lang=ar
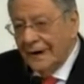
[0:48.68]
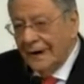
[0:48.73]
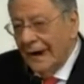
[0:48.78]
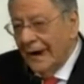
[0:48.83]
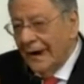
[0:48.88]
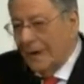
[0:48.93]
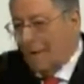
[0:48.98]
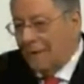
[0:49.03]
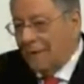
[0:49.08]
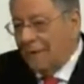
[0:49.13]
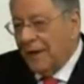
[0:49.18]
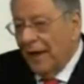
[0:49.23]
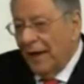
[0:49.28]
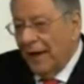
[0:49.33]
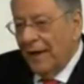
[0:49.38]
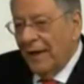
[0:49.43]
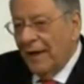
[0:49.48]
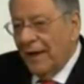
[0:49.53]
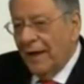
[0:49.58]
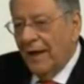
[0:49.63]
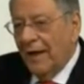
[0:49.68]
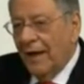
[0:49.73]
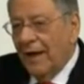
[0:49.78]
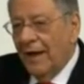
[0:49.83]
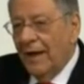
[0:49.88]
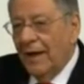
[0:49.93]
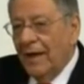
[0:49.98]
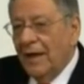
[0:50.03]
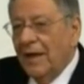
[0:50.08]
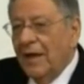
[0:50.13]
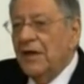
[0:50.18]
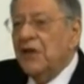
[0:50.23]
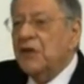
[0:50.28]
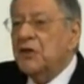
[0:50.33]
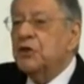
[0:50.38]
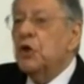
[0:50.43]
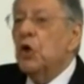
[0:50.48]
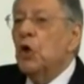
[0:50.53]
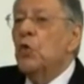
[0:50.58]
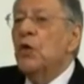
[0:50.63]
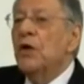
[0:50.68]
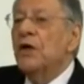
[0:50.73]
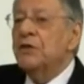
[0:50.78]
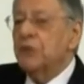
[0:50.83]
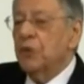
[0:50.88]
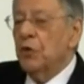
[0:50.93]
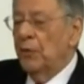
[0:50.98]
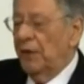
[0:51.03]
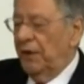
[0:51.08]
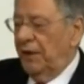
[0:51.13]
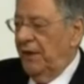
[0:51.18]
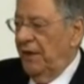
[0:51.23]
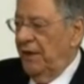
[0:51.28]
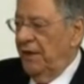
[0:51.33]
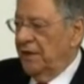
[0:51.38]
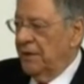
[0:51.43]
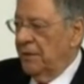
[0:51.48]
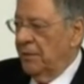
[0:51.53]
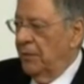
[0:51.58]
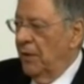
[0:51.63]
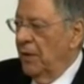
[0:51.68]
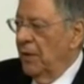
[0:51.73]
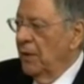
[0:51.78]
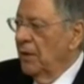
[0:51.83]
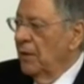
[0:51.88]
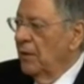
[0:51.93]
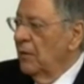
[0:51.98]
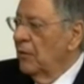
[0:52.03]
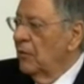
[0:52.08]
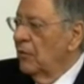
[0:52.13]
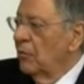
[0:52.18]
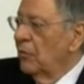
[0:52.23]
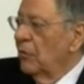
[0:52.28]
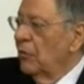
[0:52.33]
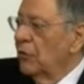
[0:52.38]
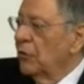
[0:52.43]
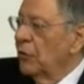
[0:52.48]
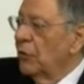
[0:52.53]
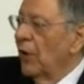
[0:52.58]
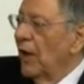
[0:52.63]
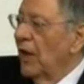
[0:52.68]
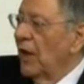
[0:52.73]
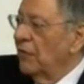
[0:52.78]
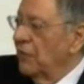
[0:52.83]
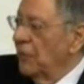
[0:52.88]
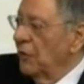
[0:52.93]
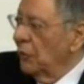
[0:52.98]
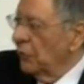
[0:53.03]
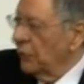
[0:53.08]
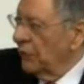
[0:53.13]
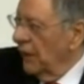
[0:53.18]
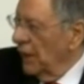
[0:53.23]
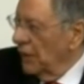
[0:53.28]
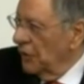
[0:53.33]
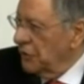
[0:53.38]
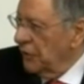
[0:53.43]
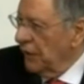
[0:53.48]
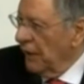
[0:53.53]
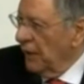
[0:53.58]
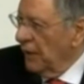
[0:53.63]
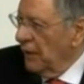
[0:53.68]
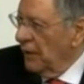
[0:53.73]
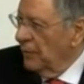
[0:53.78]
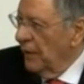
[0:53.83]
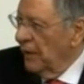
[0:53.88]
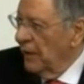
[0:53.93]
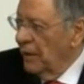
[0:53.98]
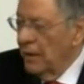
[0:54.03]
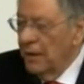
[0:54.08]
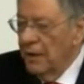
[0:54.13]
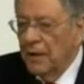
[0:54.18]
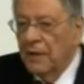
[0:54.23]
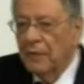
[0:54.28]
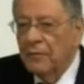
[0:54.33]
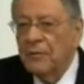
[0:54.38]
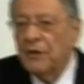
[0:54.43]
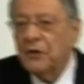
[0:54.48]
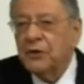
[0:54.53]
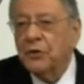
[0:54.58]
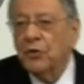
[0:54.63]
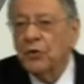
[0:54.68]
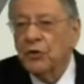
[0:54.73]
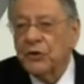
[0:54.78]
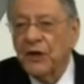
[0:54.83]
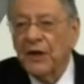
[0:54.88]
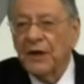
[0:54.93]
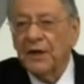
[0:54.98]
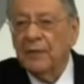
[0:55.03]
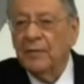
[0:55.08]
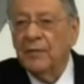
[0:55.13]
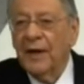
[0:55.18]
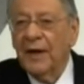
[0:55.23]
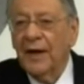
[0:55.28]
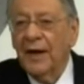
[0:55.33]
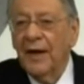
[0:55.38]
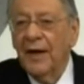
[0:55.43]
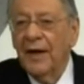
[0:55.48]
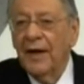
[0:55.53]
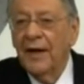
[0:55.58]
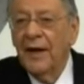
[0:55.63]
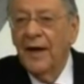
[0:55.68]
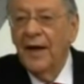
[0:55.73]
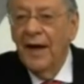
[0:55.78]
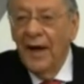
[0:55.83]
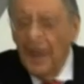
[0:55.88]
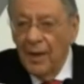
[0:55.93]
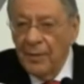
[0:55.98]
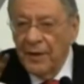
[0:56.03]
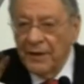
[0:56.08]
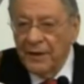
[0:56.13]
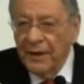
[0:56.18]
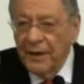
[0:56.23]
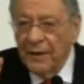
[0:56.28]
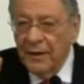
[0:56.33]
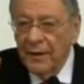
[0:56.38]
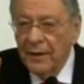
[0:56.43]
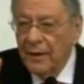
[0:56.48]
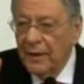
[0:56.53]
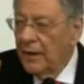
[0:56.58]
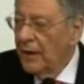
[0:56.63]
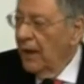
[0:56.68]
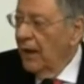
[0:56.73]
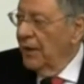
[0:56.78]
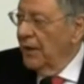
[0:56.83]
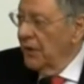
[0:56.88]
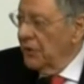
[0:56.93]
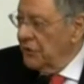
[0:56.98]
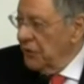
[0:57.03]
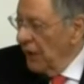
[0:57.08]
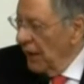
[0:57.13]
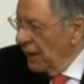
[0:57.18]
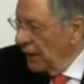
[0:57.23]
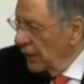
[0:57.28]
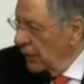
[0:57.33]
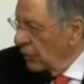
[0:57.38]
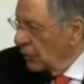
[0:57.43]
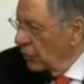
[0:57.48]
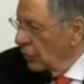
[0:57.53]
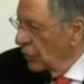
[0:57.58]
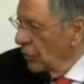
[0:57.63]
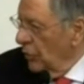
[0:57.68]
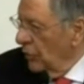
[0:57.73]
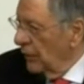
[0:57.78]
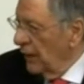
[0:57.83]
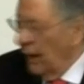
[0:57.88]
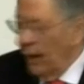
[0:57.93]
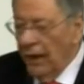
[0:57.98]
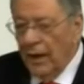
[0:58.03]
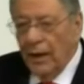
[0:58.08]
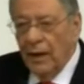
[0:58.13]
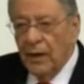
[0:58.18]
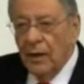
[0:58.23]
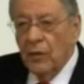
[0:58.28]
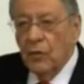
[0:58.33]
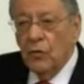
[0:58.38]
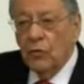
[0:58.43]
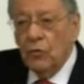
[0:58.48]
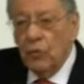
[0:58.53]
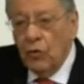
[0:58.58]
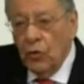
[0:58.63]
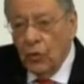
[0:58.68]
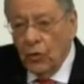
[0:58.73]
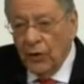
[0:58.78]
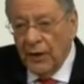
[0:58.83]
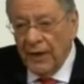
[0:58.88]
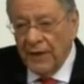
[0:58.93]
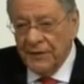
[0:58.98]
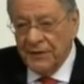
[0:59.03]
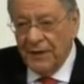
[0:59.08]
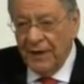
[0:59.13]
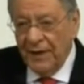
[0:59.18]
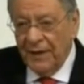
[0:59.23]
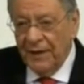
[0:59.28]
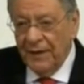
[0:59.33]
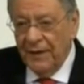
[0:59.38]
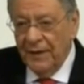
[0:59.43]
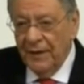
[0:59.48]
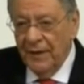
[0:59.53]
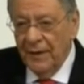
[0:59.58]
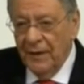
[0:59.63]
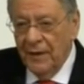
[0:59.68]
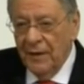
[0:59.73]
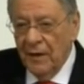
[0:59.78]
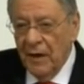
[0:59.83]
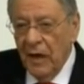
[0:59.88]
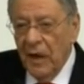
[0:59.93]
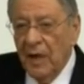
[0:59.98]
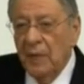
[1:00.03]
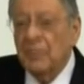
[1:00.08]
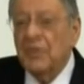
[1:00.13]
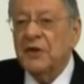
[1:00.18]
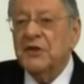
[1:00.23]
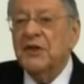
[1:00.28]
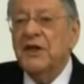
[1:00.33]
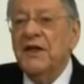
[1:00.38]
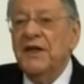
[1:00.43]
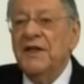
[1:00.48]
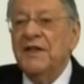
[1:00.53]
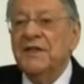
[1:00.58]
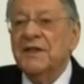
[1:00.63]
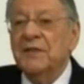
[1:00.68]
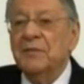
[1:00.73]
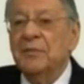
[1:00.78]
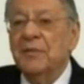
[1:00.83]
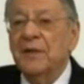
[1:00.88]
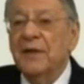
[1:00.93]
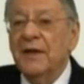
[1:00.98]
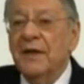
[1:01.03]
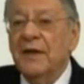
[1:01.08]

هذه الظاهره اللي شوهت سمعه الحزب منذ 2012 تقريبا ما تكونش هذه المره ابدا احنا صاهرين كلنا كلنا صاهرين باش الحزب